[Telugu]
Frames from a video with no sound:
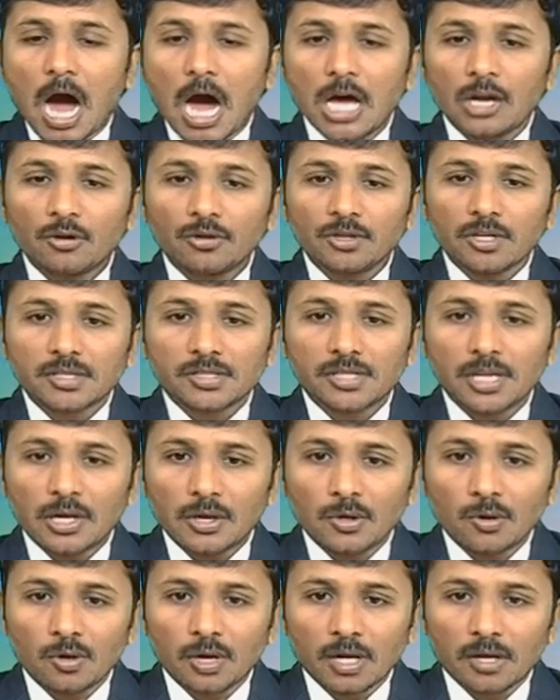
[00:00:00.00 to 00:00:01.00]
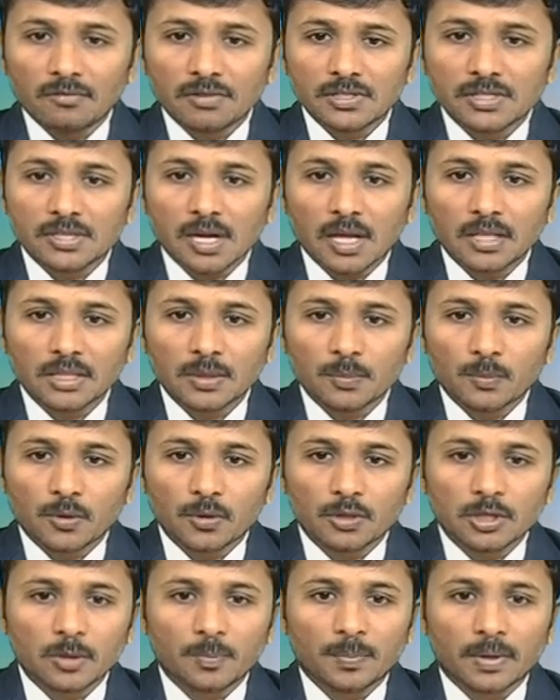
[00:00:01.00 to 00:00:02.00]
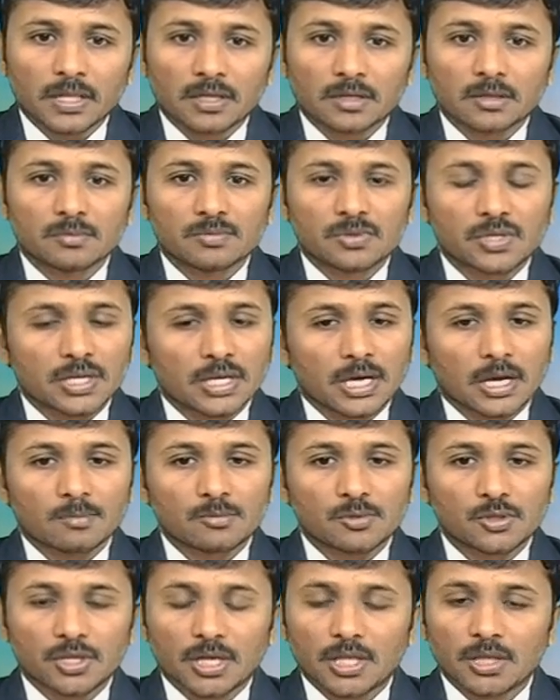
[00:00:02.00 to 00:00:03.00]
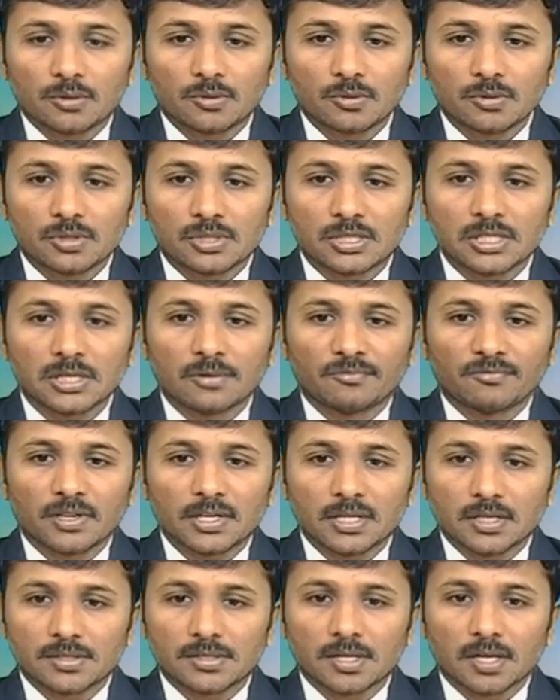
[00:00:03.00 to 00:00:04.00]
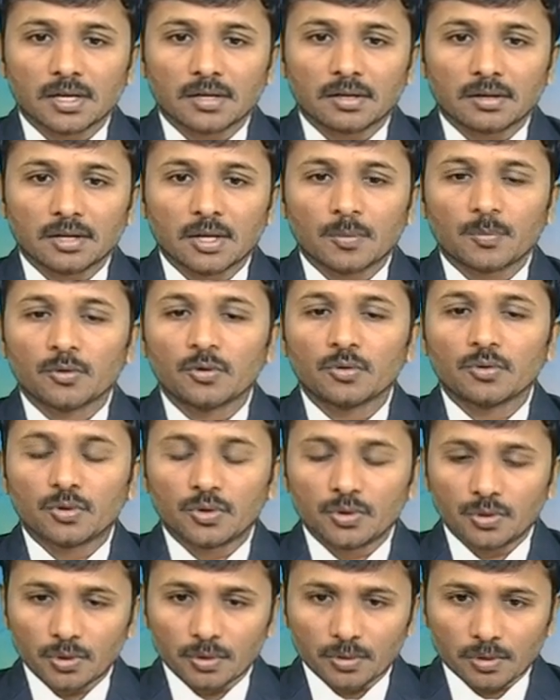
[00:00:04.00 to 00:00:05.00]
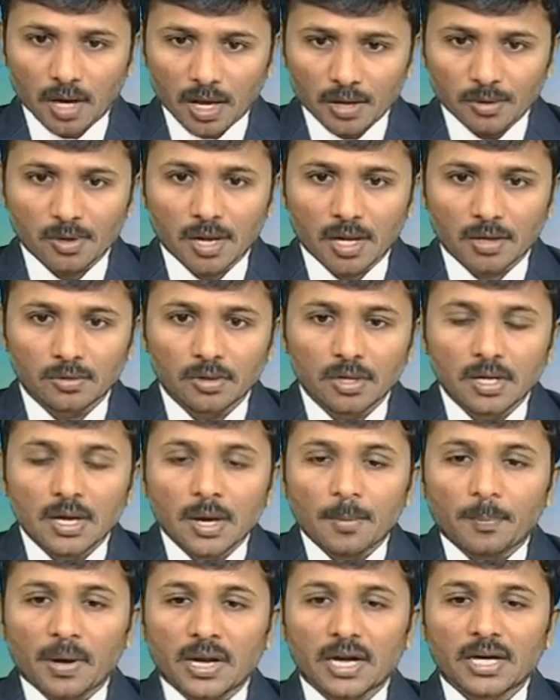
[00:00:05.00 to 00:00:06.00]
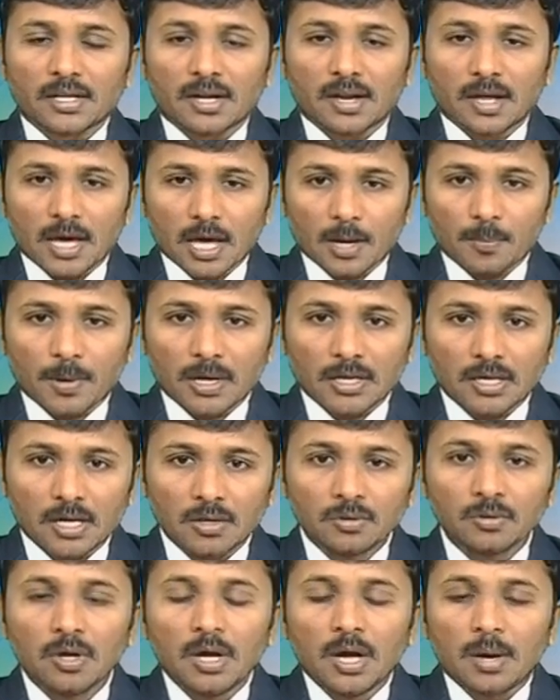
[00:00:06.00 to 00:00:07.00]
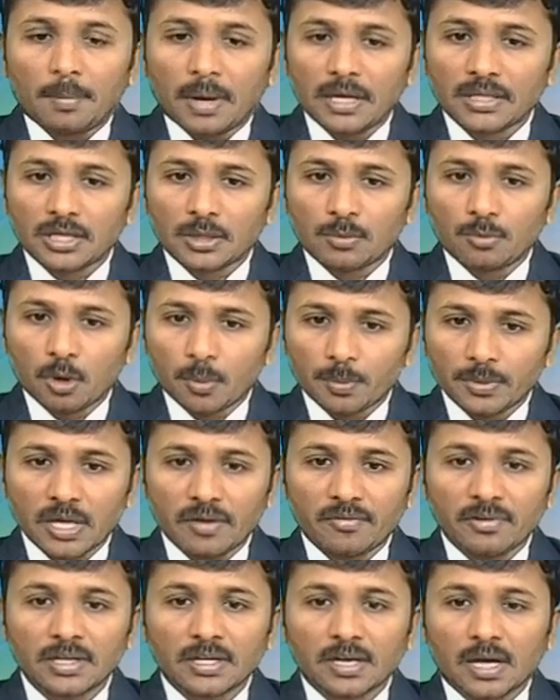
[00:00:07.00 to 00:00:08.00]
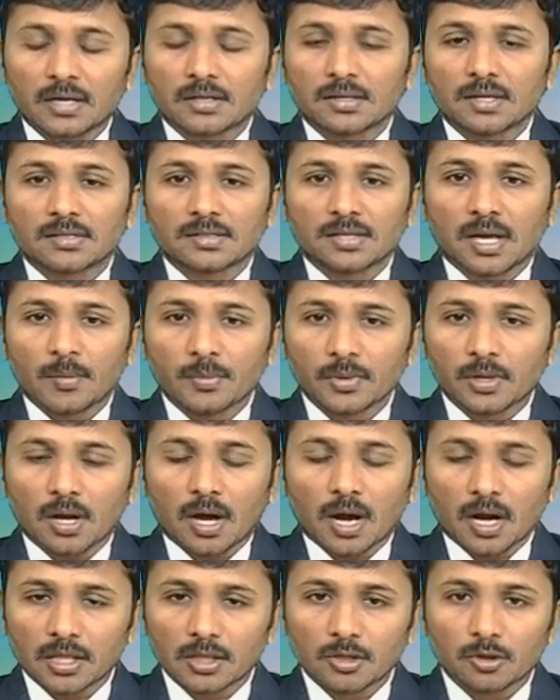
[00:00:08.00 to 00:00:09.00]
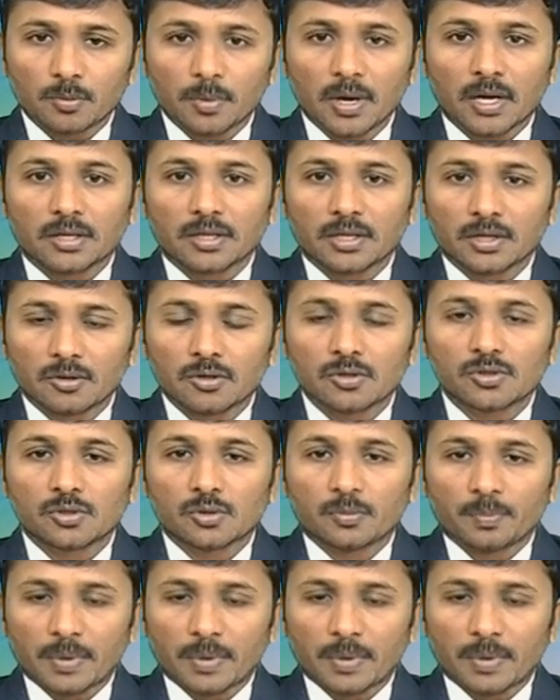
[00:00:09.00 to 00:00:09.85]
ఆరోగ్యశ్రీ రోగుల విశ్రాంతి భృతి పథకం శ్రీకారం చుట్టేందుకు సీఎం వైఎస్ జగన్ రేపు గుంటూరు రానున్నారు పర్యటన ఏర్పాట్లను మంత్రి మోపిదేవి కలెక్టర్ శామ్యూల్ ఆనంద్ కుమార్ ఈరోజు